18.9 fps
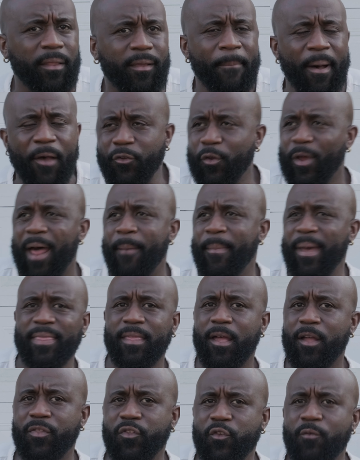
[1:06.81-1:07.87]
Parce que là
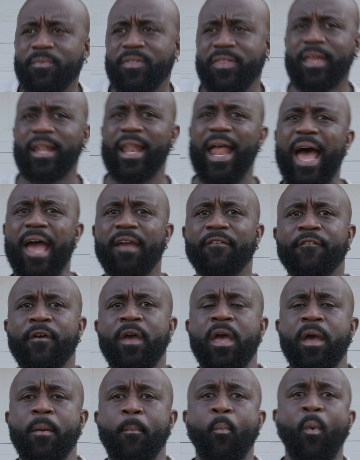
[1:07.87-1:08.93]
maintenant, tu me dis live,
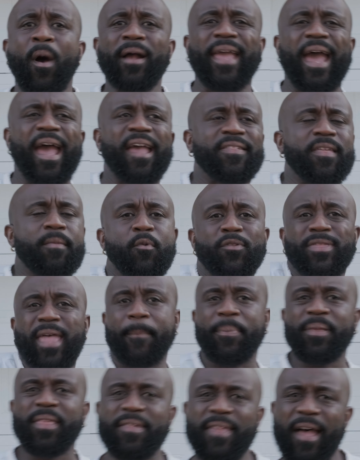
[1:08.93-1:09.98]
moi qui ai essayé de me
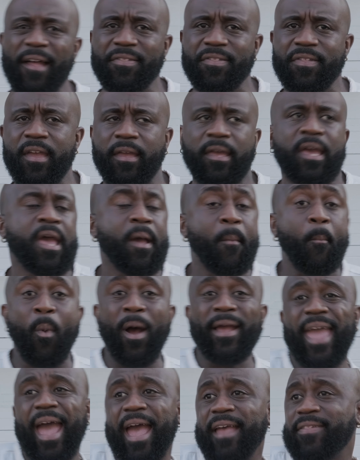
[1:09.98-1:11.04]
taper des articles, moi
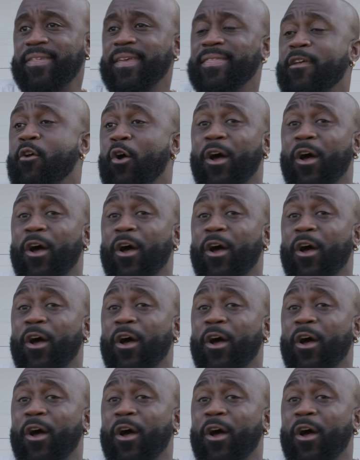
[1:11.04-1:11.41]
qui ai essayé de